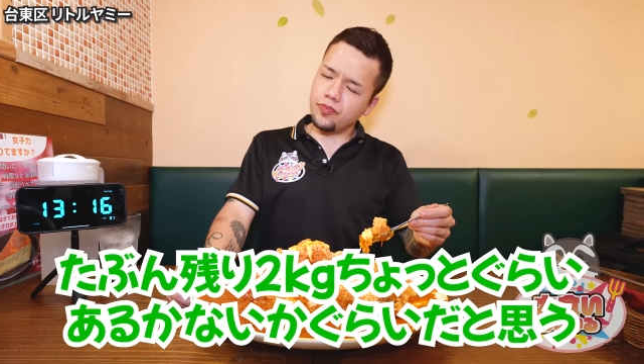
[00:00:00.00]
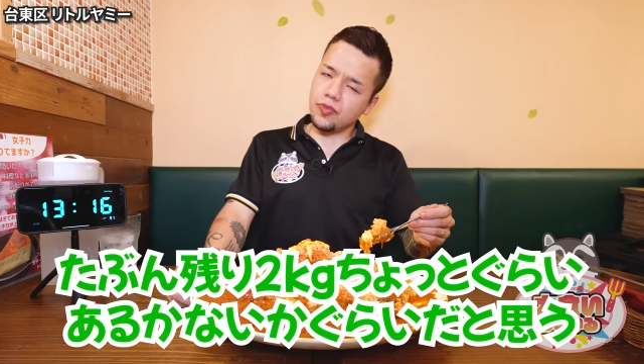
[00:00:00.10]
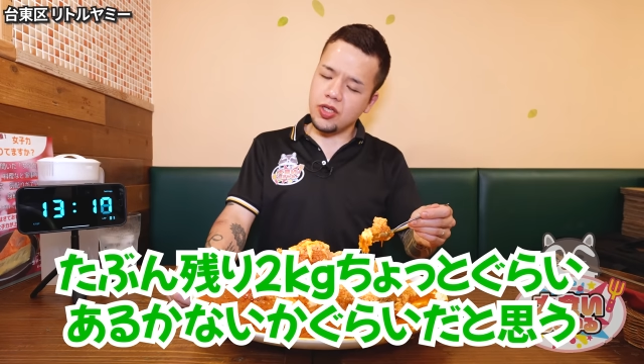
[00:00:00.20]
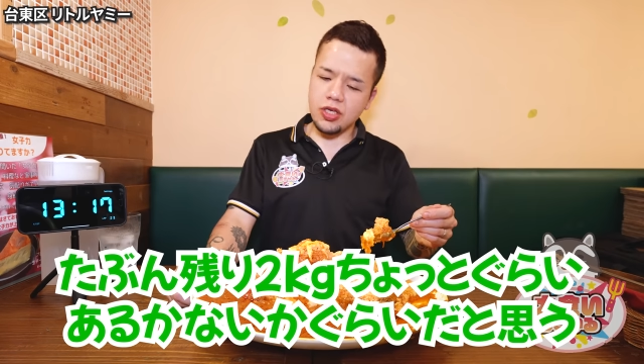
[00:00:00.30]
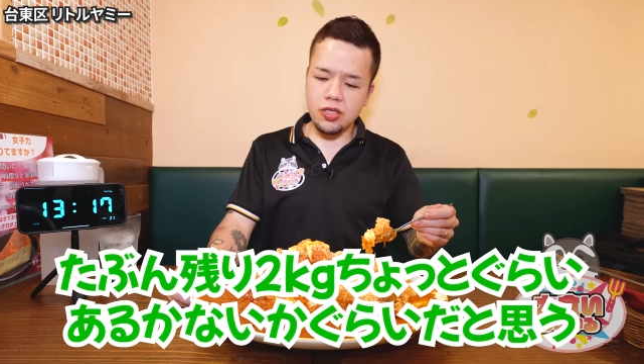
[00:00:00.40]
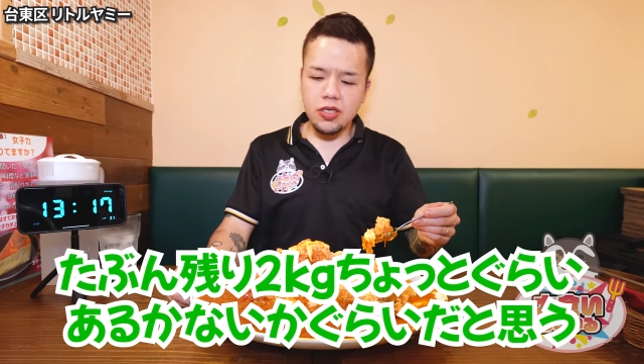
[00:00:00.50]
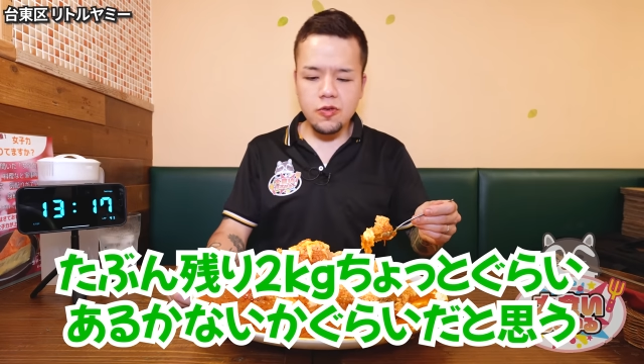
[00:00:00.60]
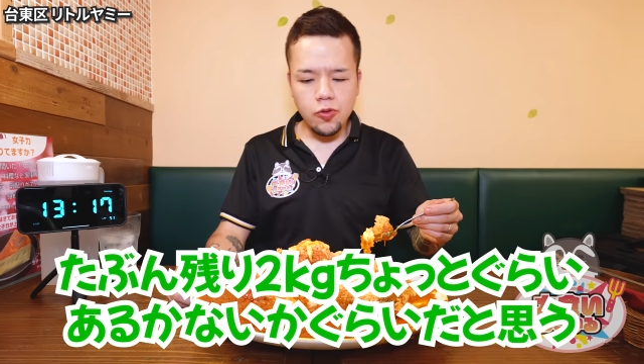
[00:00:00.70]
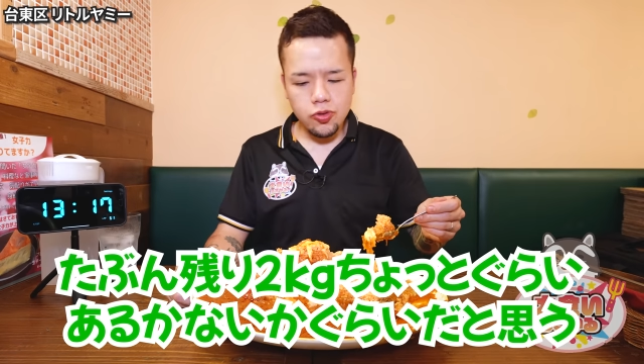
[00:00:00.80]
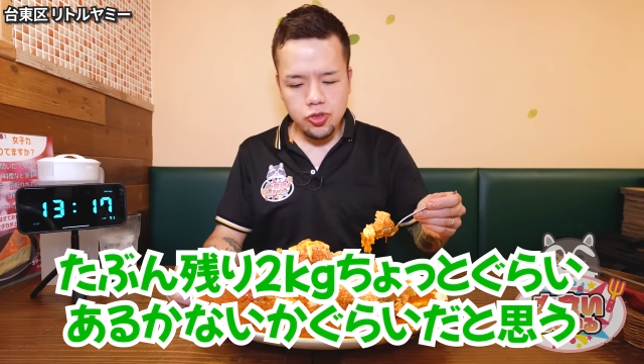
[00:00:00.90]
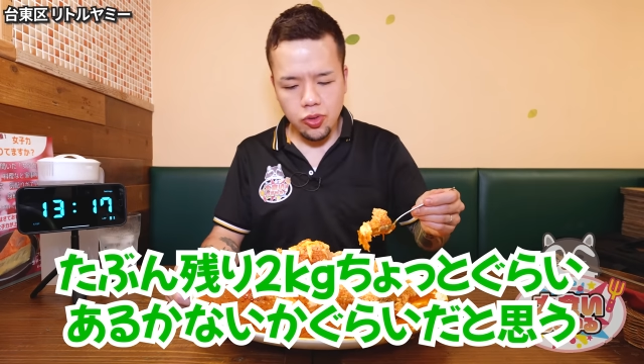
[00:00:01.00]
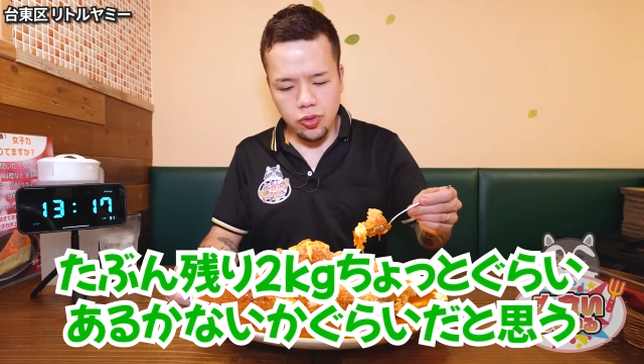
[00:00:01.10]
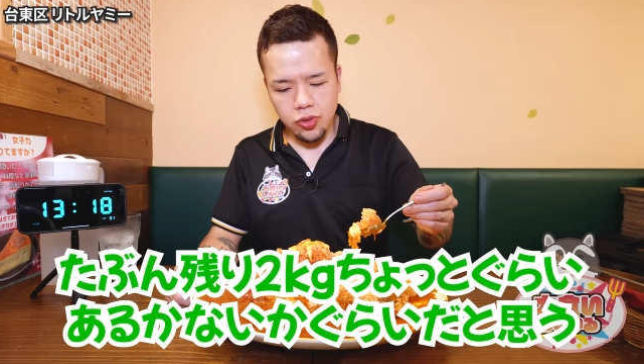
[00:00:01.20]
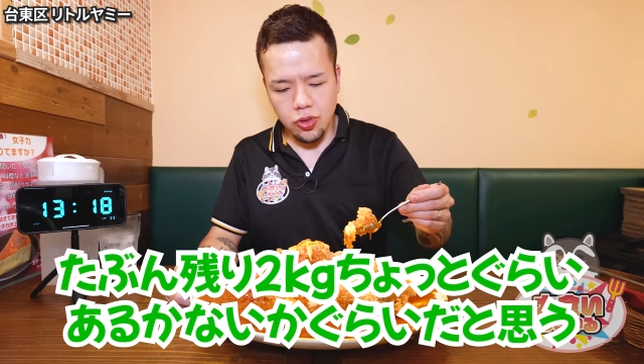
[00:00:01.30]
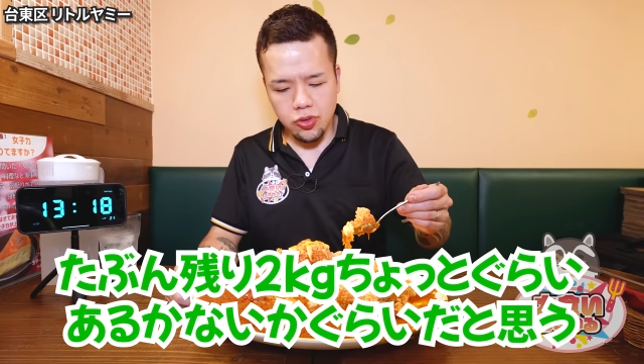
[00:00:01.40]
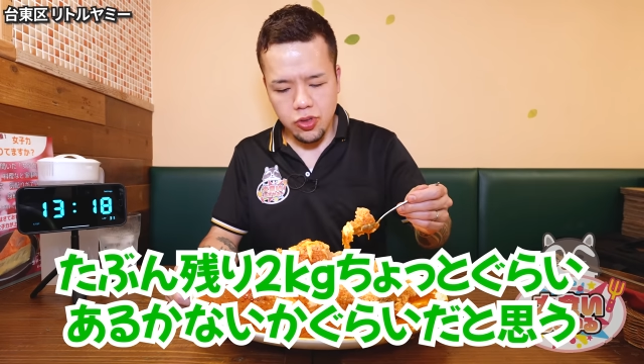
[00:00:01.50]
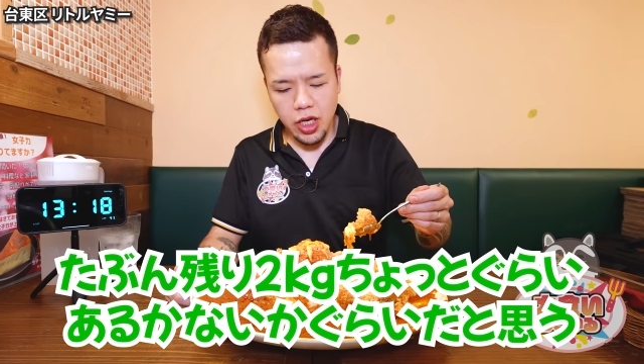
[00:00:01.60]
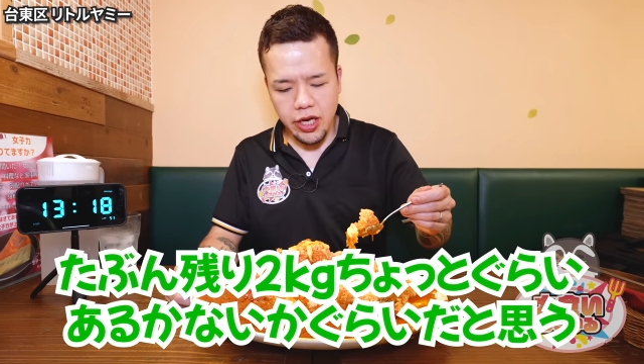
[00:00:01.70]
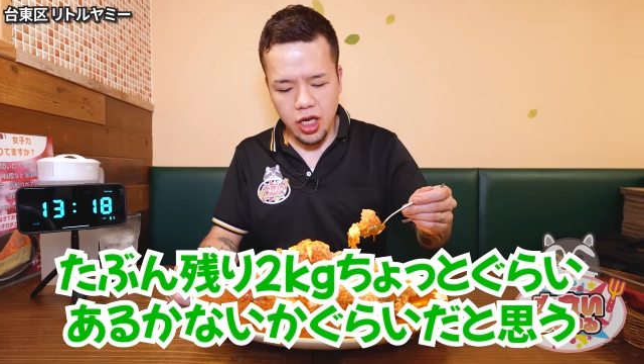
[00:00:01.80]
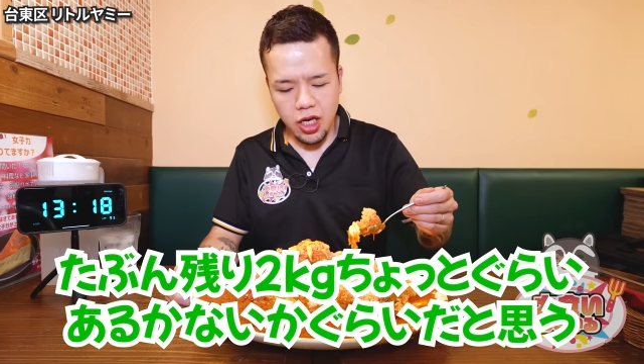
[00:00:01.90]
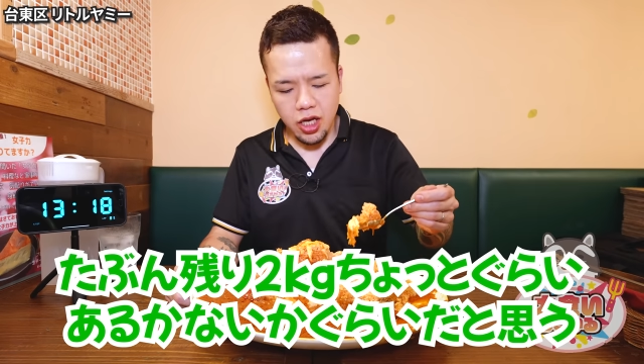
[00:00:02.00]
にキロちょっとぐらい